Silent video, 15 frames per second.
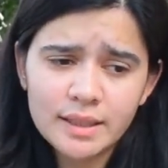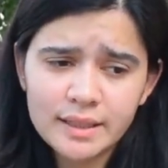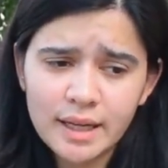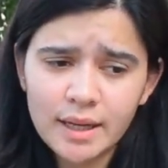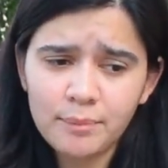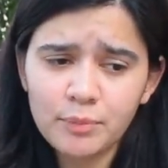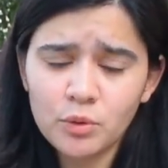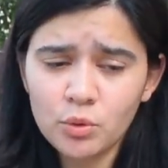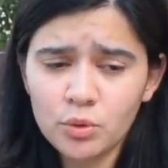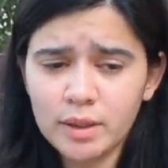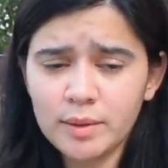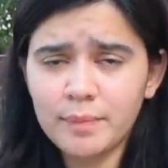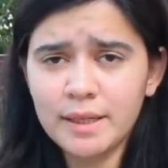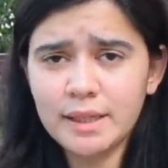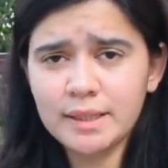ये
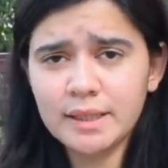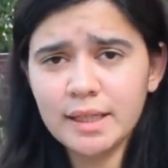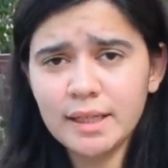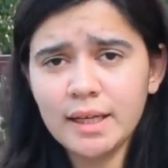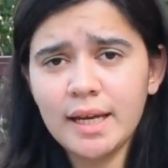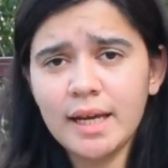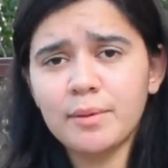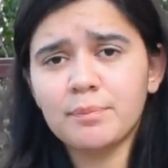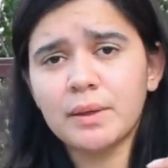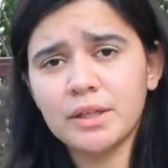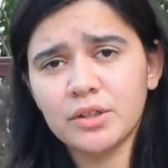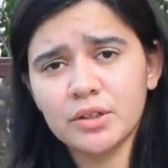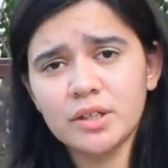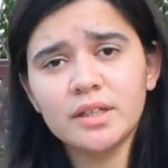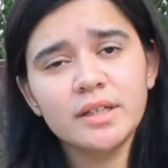क्योंकि पेंटिंग एक
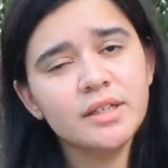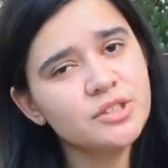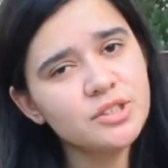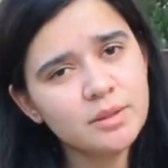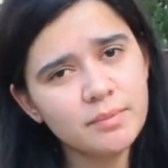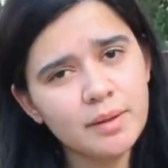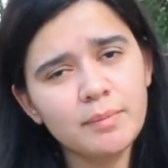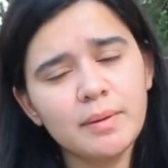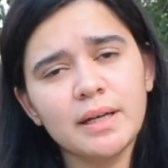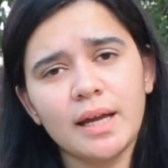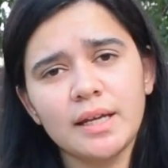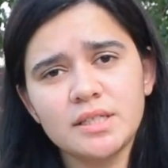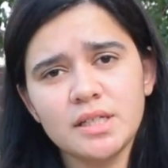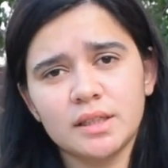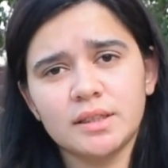पर्टिकुलर रीजन में
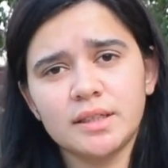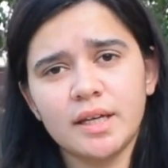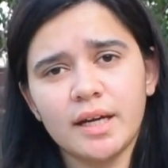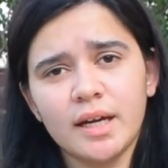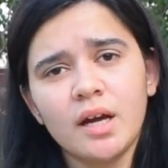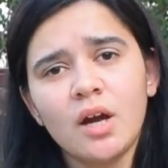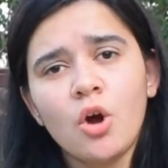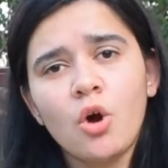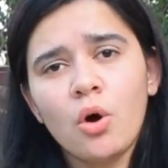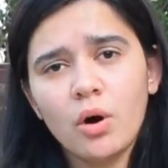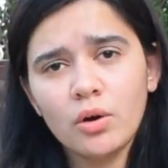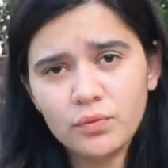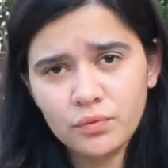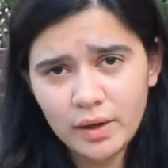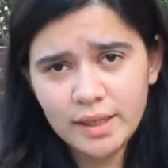बनाई जाती है
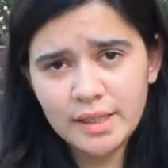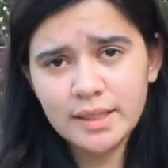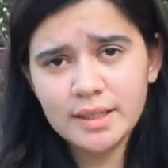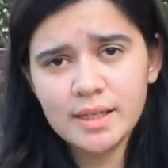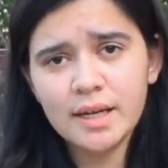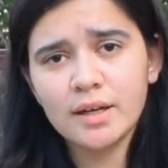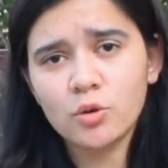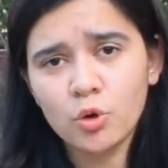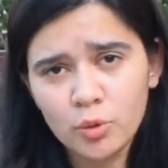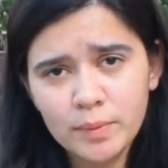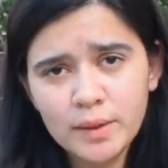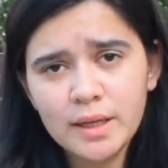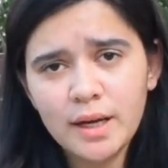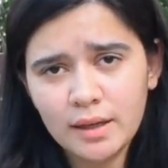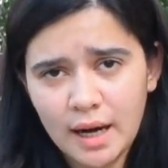और वहीं की एक
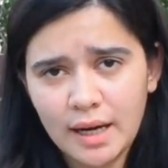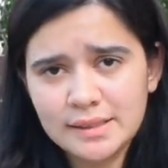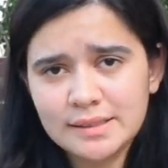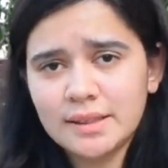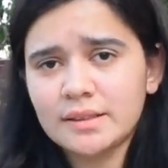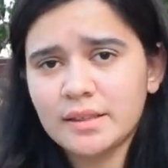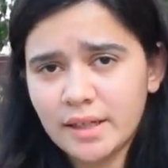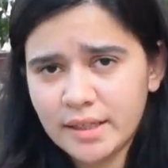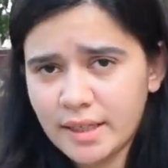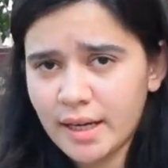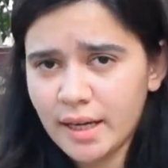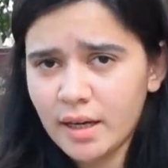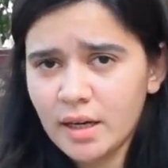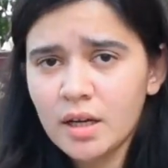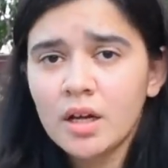खूबी या खासियत रही
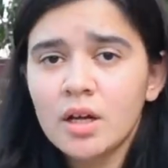है